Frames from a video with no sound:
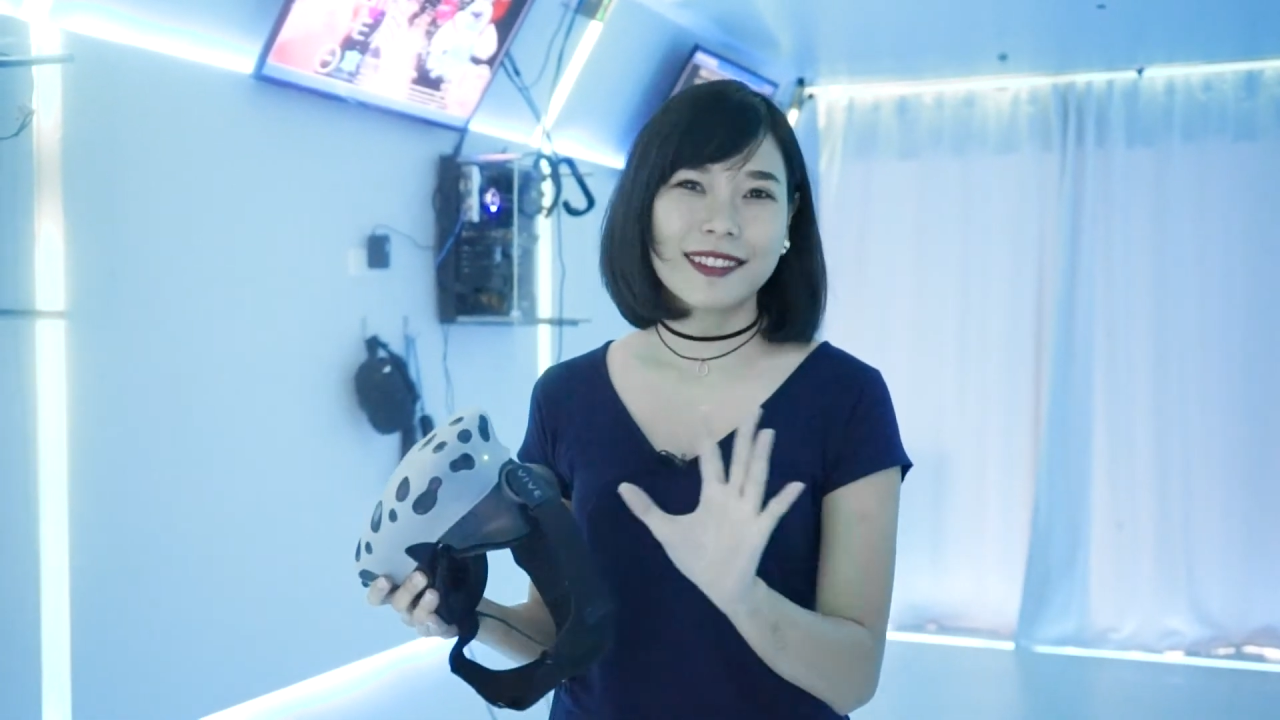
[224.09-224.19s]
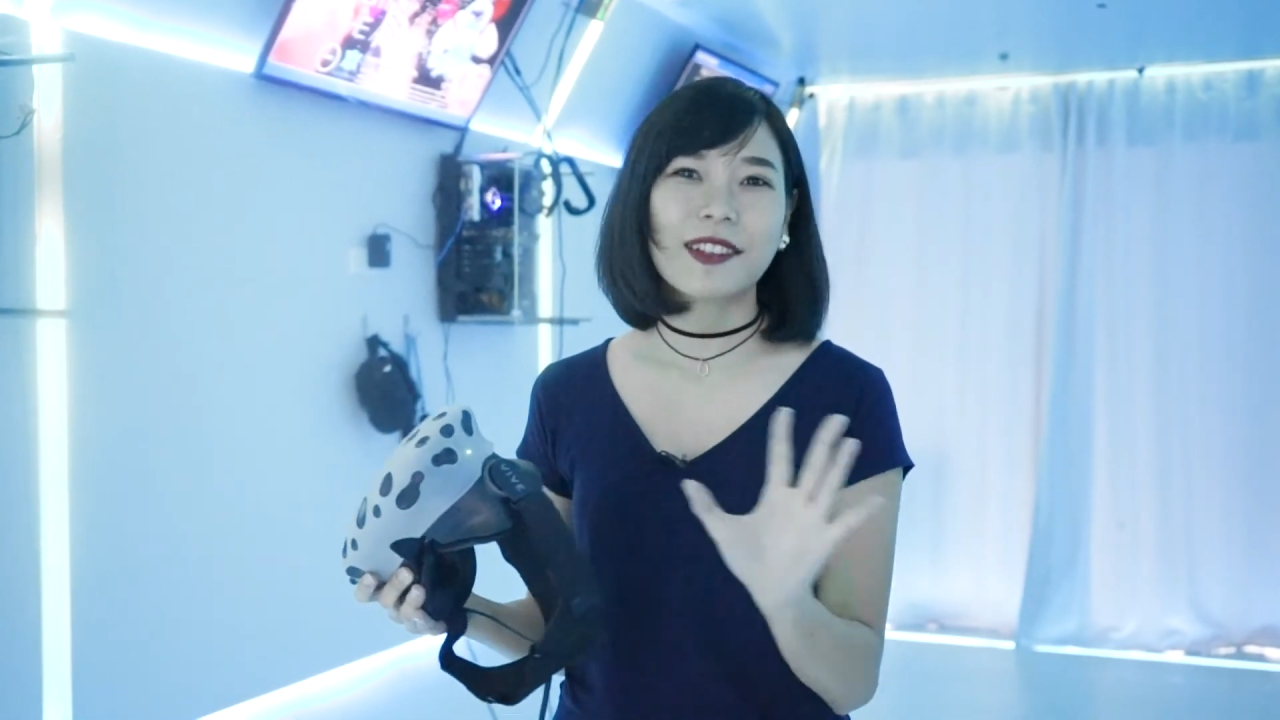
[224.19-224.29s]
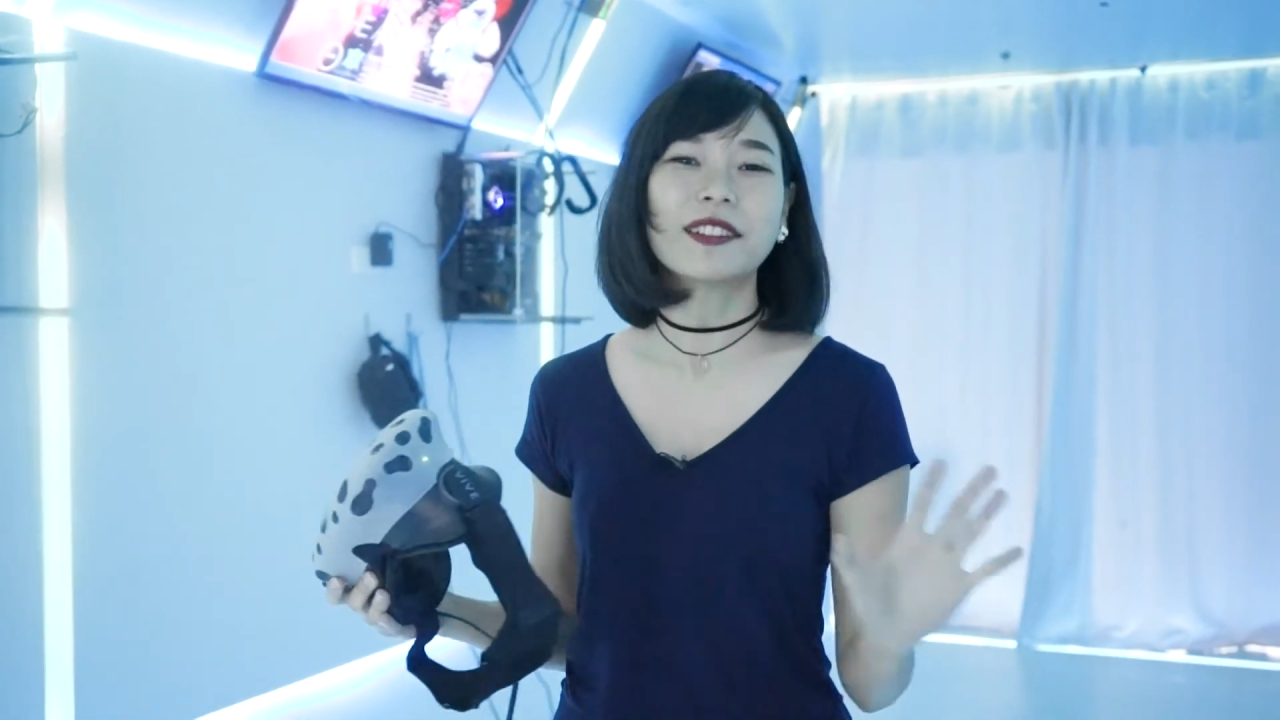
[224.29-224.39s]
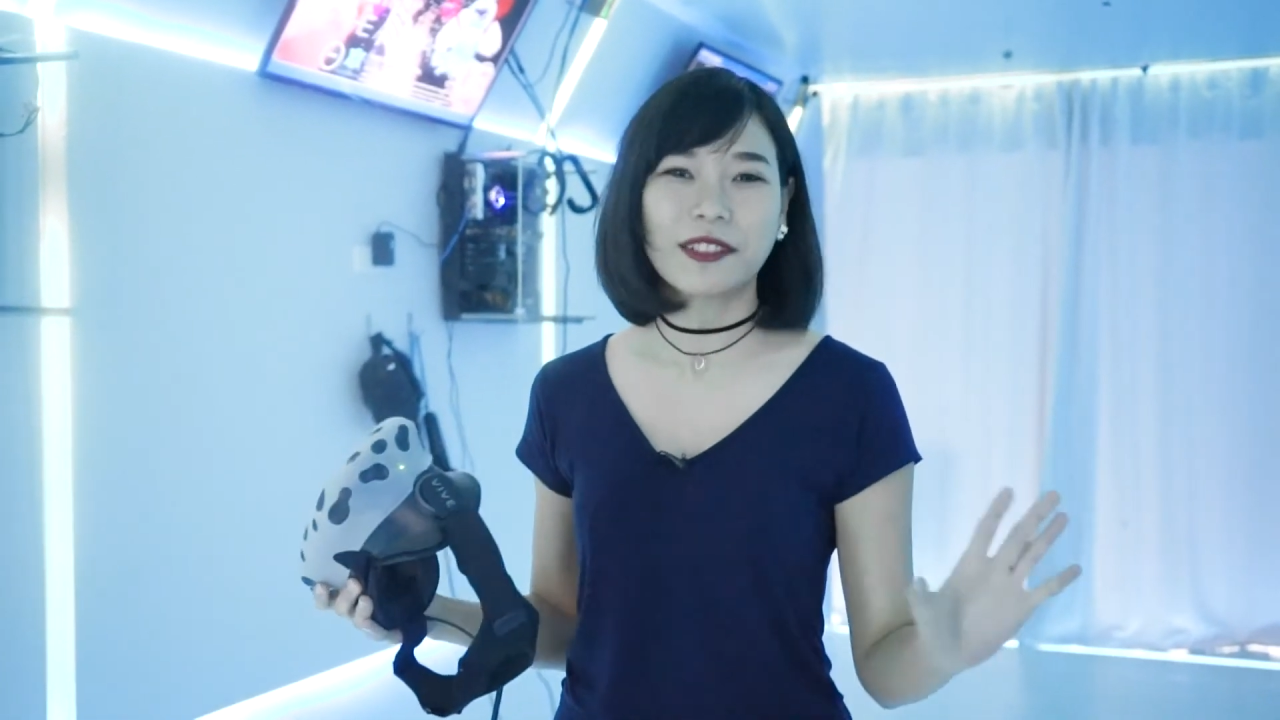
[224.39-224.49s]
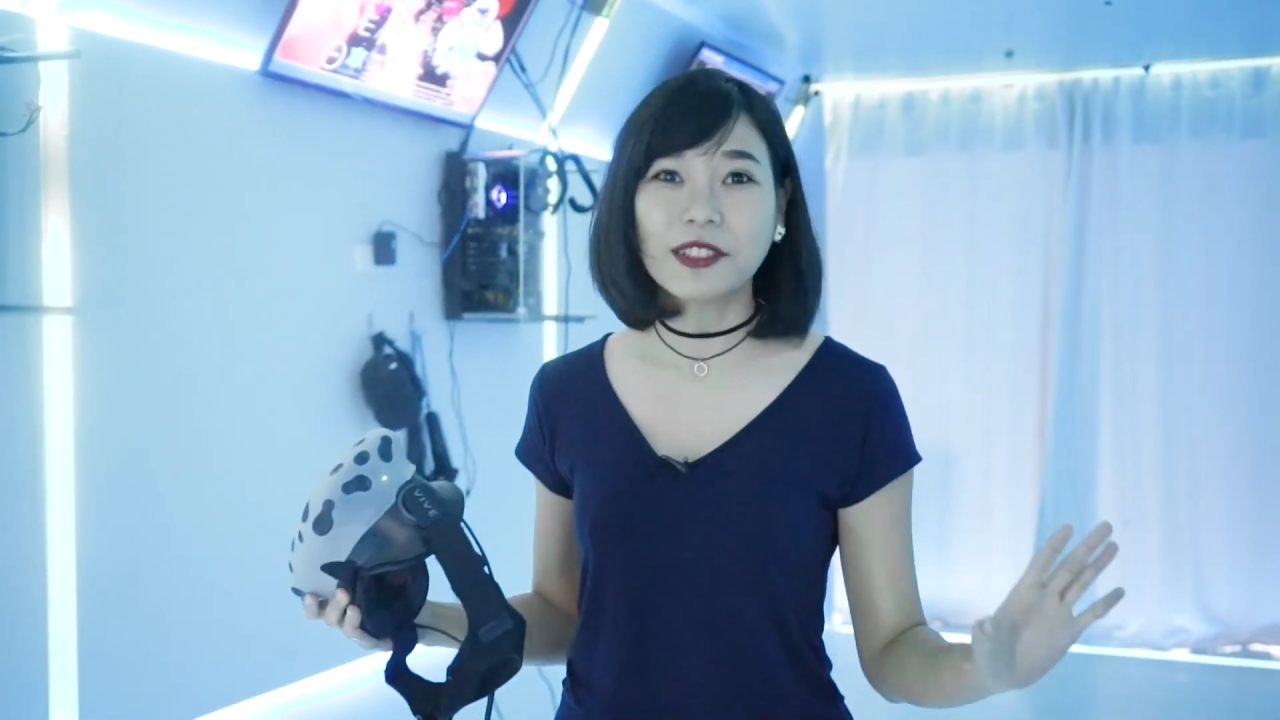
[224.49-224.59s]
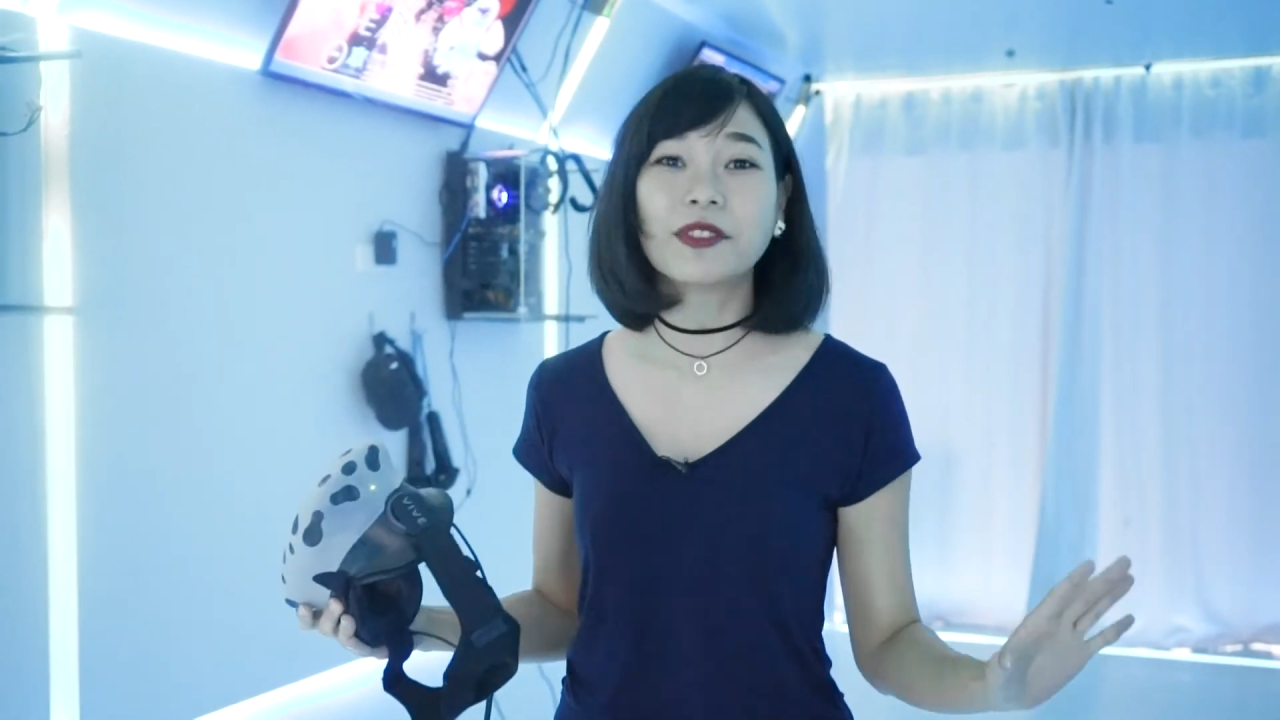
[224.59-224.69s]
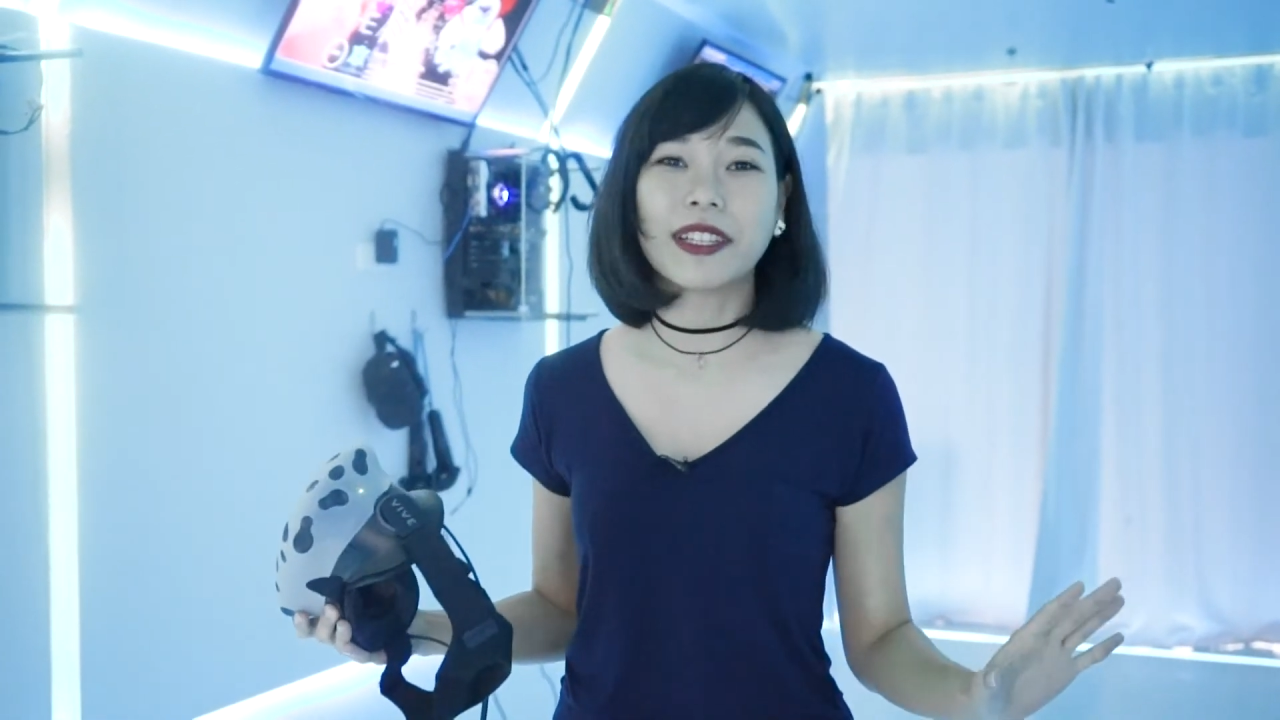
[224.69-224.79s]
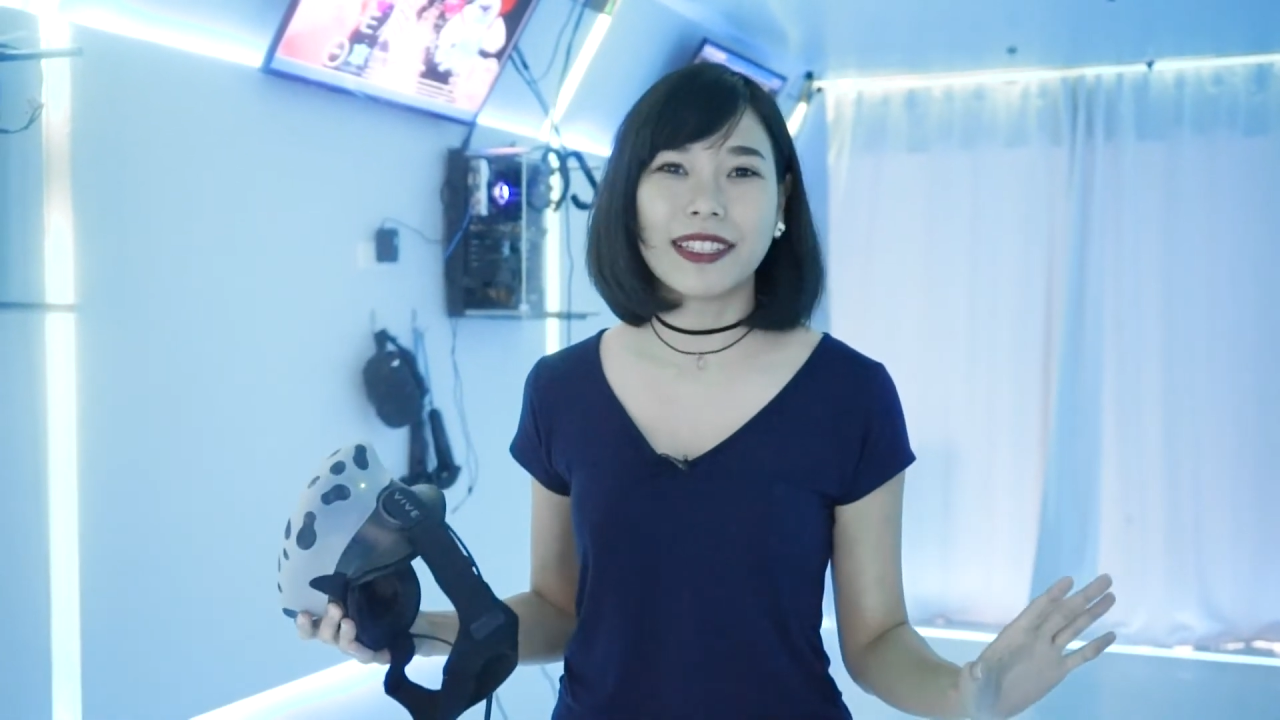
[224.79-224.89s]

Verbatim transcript: ก็ ก็ส่วน